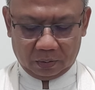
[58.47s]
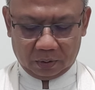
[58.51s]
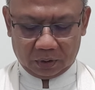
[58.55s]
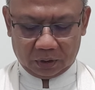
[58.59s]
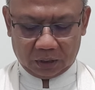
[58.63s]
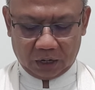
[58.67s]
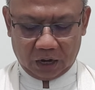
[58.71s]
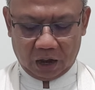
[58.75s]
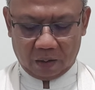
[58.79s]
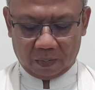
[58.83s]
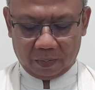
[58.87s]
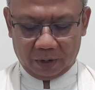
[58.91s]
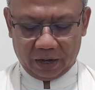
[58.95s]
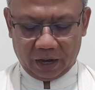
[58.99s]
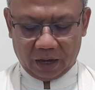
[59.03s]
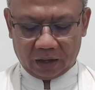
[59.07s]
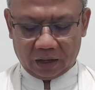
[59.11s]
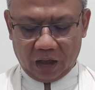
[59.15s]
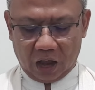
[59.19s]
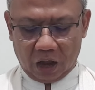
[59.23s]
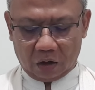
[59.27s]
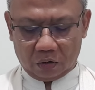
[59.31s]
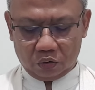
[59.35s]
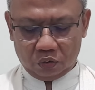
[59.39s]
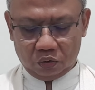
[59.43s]
telah melihat
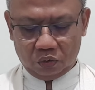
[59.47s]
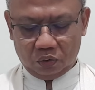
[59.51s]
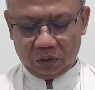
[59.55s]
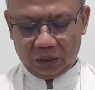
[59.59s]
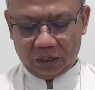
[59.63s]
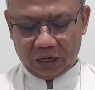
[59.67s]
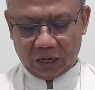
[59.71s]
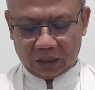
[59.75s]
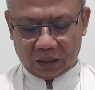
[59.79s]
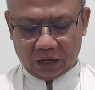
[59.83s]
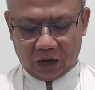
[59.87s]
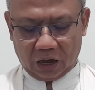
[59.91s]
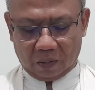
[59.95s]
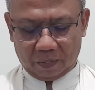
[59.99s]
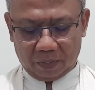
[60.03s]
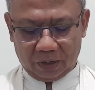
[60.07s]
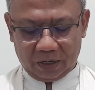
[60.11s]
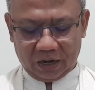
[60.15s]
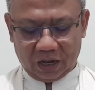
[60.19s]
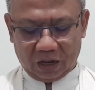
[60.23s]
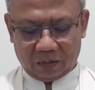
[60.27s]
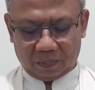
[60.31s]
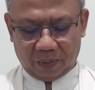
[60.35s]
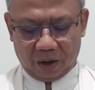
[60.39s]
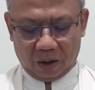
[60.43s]
aku, ia telah
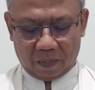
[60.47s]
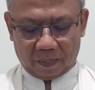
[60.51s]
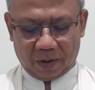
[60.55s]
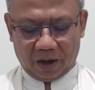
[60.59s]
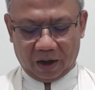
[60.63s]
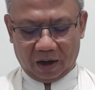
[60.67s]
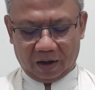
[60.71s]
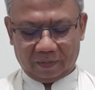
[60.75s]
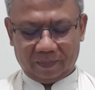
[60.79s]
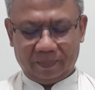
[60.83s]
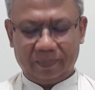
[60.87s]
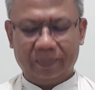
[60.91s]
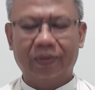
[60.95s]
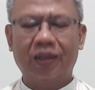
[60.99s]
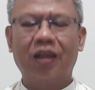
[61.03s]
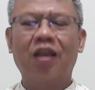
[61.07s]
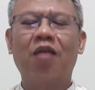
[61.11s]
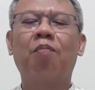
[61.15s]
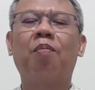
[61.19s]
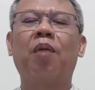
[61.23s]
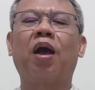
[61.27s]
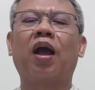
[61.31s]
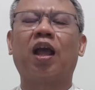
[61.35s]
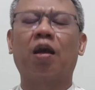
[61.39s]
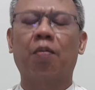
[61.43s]
melihat Bapa.
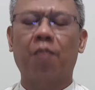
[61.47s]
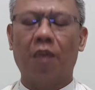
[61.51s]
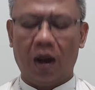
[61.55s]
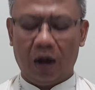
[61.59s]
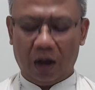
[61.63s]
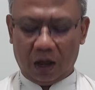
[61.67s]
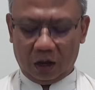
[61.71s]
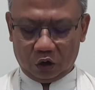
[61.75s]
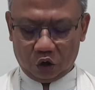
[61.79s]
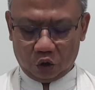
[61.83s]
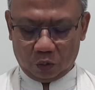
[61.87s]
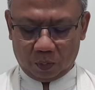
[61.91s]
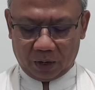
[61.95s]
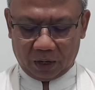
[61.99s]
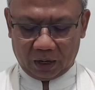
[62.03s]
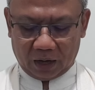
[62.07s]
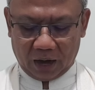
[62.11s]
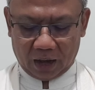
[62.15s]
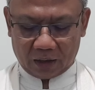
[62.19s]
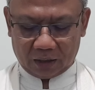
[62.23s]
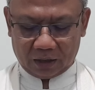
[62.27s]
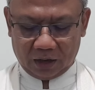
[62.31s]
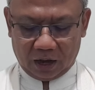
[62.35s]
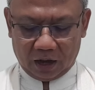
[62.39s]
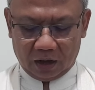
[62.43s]
Bagaimana engkau
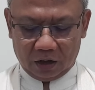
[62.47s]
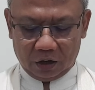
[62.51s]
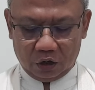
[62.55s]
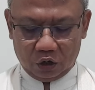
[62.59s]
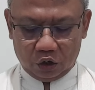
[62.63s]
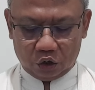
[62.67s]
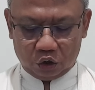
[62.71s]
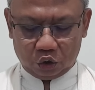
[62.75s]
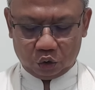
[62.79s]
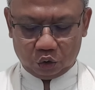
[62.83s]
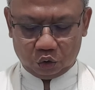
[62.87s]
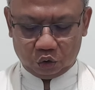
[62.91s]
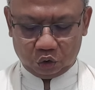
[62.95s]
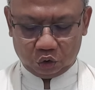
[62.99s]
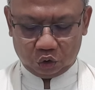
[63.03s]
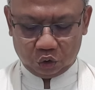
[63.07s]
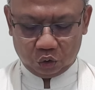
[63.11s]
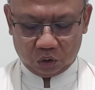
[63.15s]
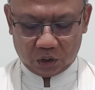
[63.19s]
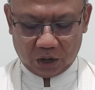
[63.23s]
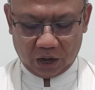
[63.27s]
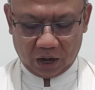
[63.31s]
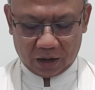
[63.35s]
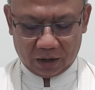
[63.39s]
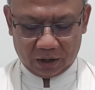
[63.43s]
berkata,
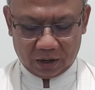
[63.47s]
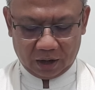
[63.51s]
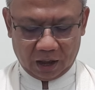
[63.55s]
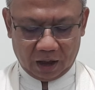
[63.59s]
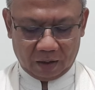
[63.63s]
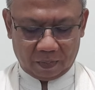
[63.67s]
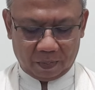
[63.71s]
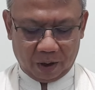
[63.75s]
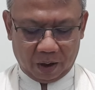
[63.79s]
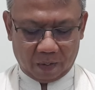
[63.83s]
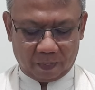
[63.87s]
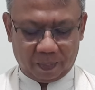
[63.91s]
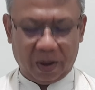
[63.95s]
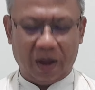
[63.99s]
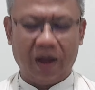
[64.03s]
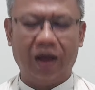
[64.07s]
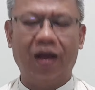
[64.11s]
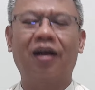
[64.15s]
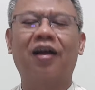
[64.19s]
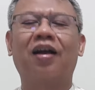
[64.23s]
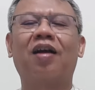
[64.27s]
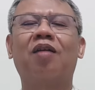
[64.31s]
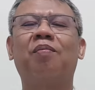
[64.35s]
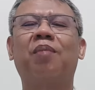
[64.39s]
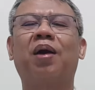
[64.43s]
tunjukkanlah
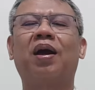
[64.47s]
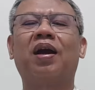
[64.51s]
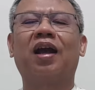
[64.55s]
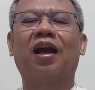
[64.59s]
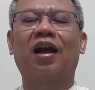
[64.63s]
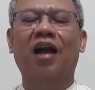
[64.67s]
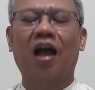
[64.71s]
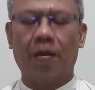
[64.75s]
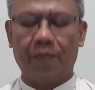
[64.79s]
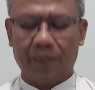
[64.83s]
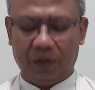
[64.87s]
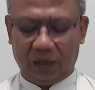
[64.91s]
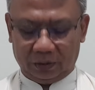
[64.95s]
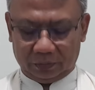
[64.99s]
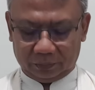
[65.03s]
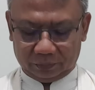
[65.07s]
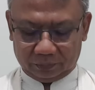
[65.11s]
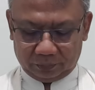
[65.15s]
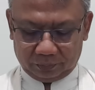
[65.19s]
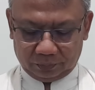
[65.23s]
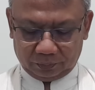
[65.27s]
Bapa kepada kami.